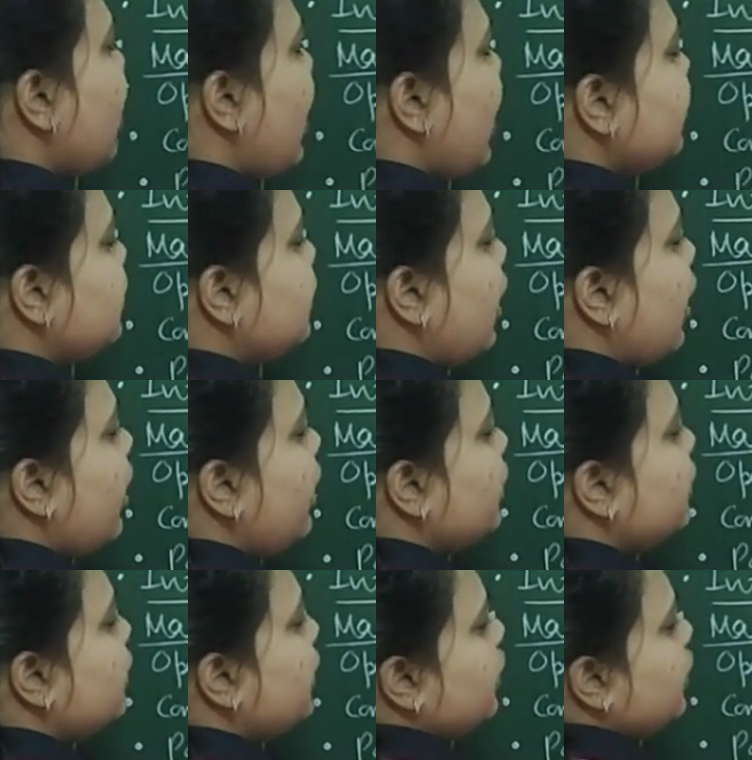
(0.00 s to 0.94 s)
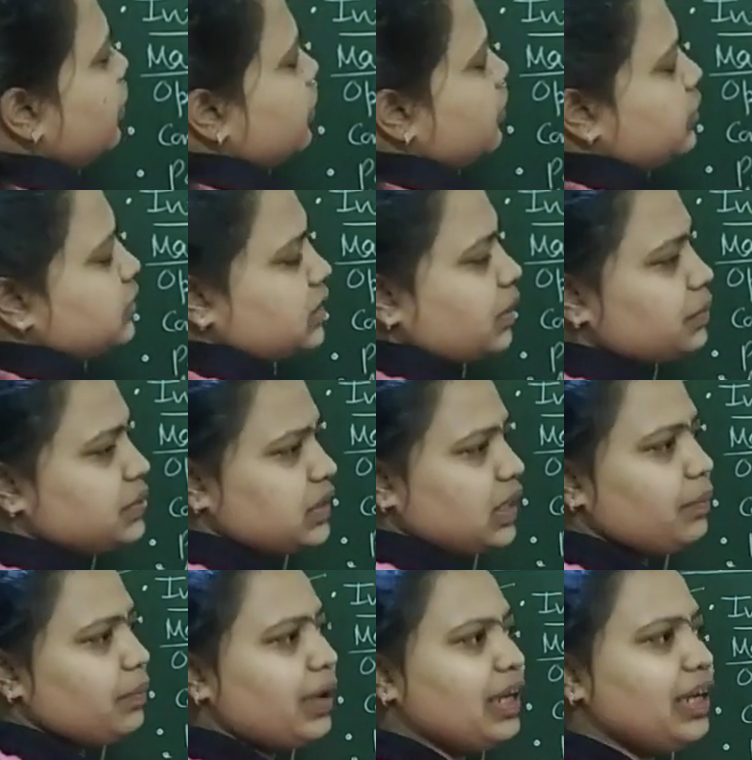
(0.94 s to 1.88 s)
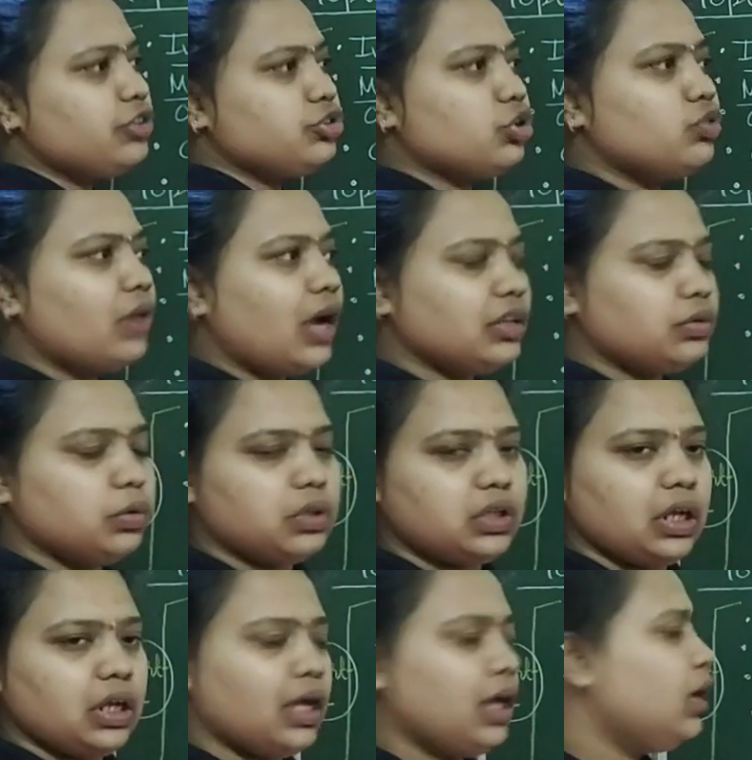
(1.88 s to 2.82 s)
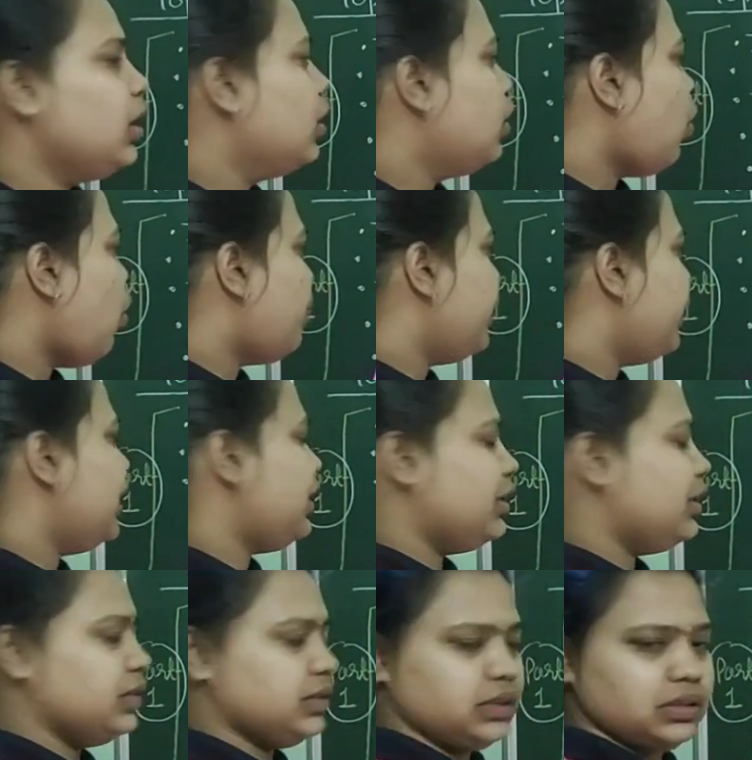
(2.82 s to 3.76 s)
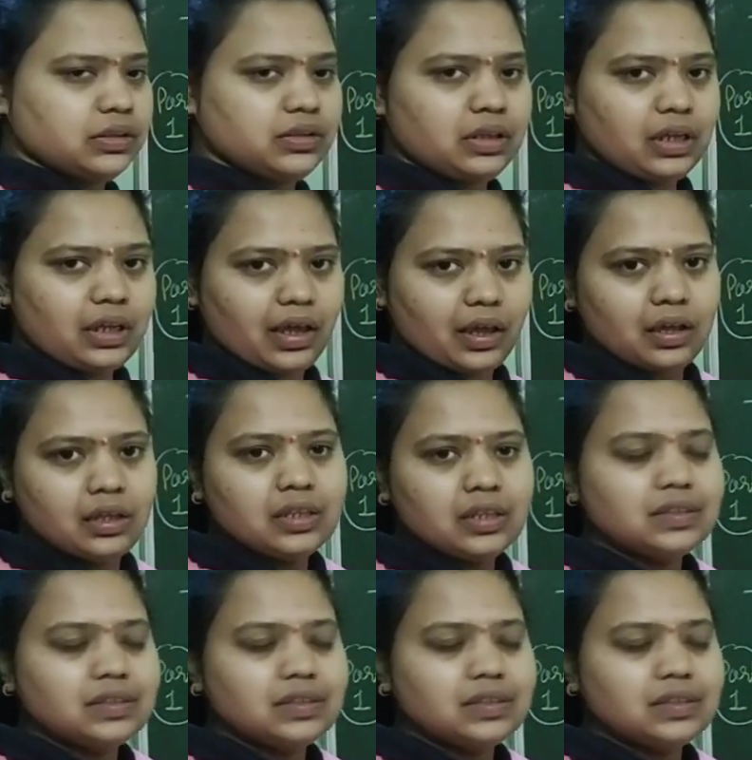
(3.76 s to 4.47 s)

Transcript: बाद थर्ड थिंग सबसे पहले शुरुआत होती है ऑपरेटर्स ठीक है